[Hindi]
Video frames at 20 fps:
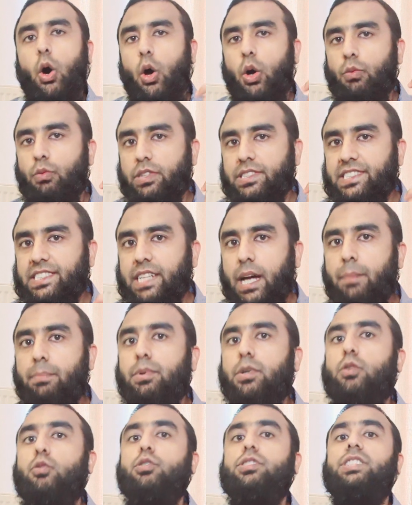और वो
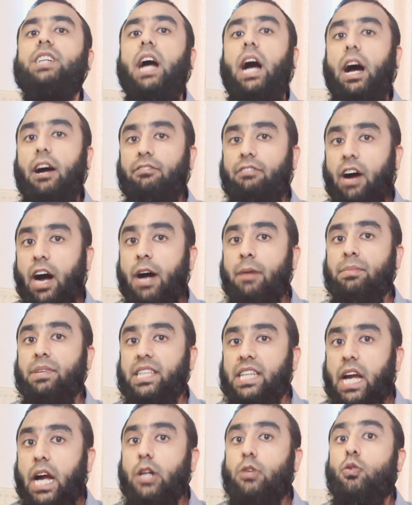सब कुछ अवाम
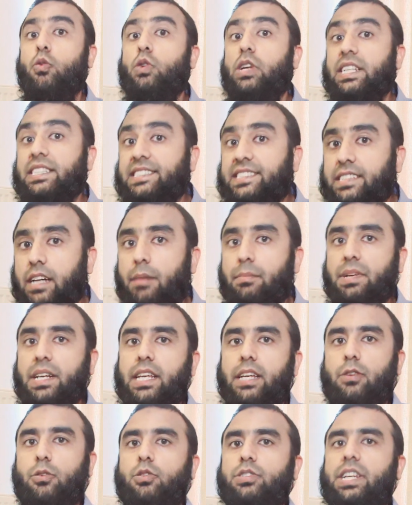की आंखों के
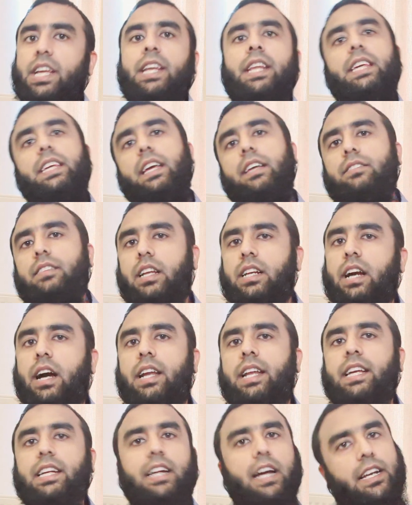सामने हो ये नहीं कि अंदर
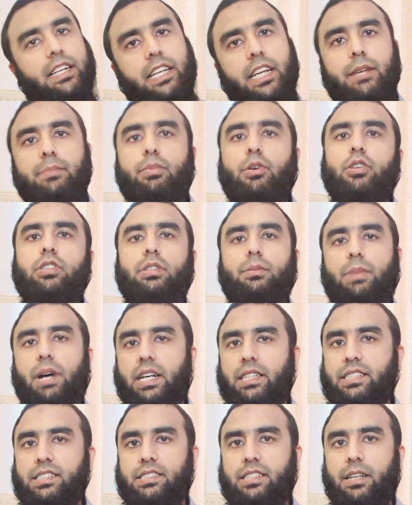खाने करके रिपोर्ट
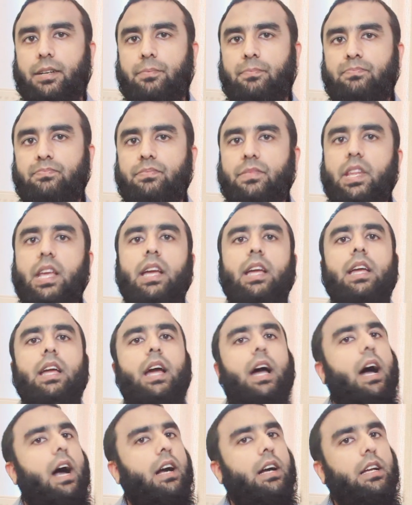दबा दी जाए
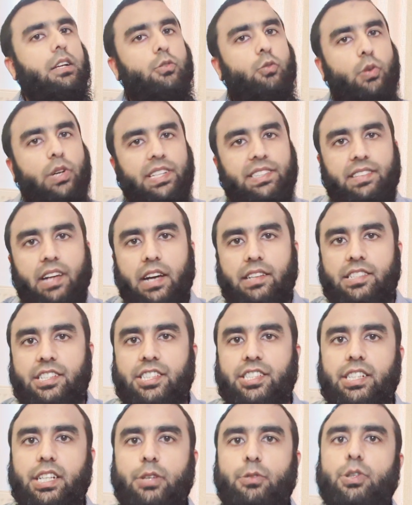अगर कोई
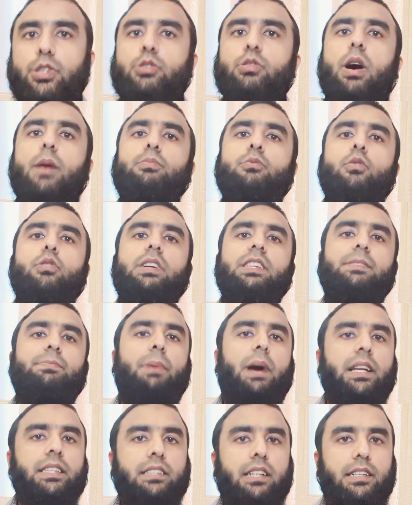साजिश नहीं हुई तो आपको किस
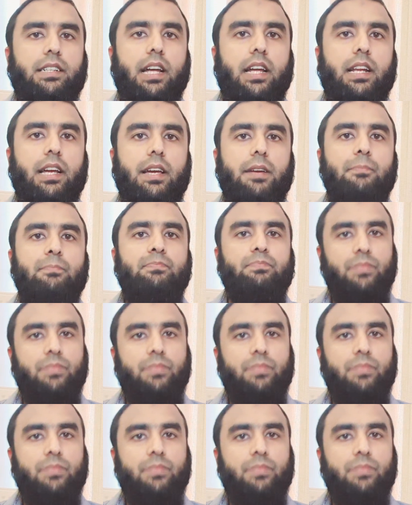बात का डर है